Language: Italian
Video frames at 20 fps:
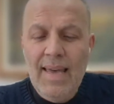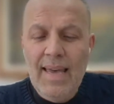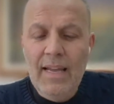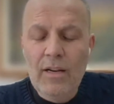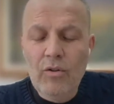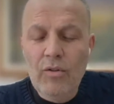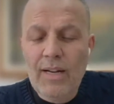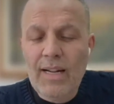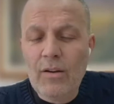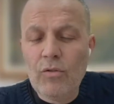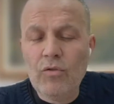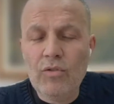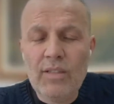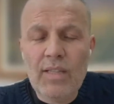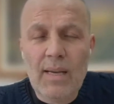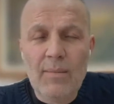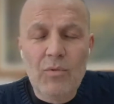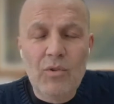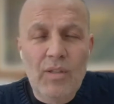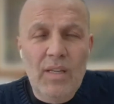e noi
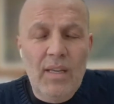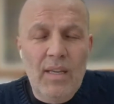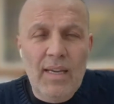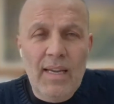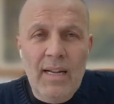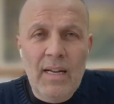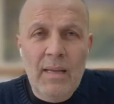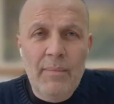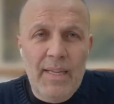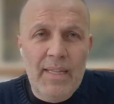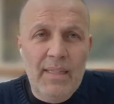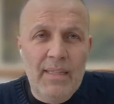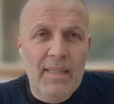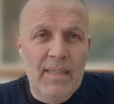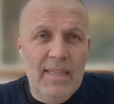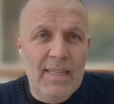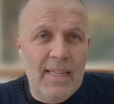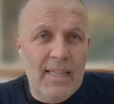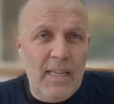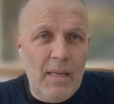raccontiamo di elementi
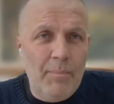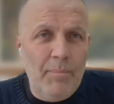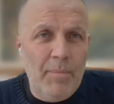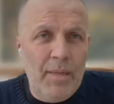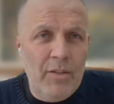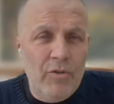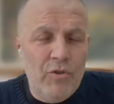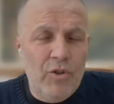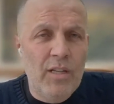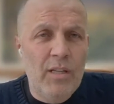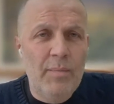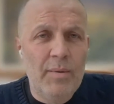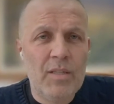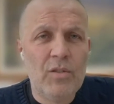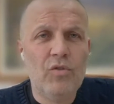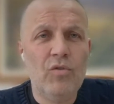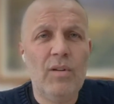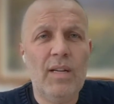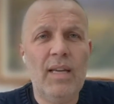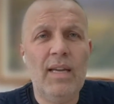incredibili, cioè di
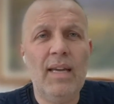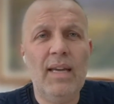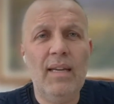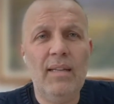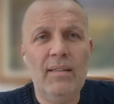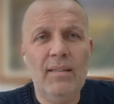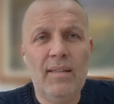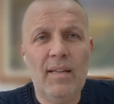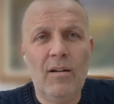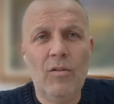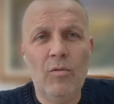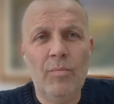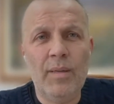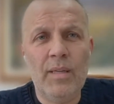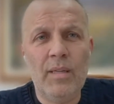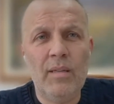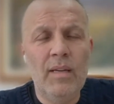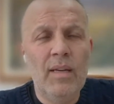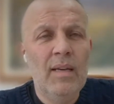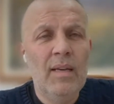persone che entrano
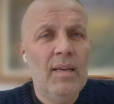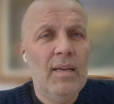per,